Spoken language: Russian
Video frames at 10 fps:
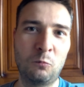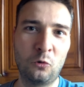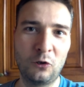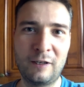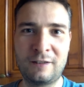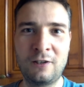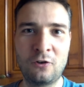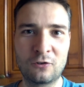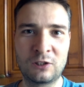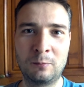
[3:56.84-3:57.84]
более
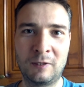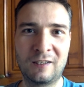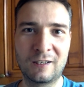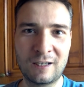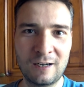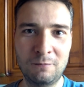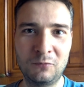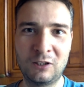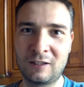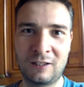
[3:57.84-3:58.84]
серьезным
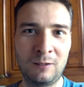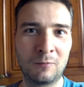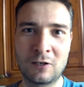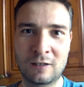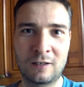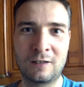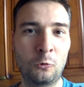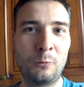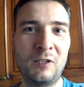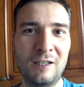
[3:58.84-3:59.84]
игрокам, не таким, как
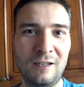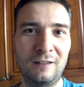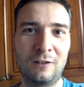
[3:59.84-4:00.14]
у меня,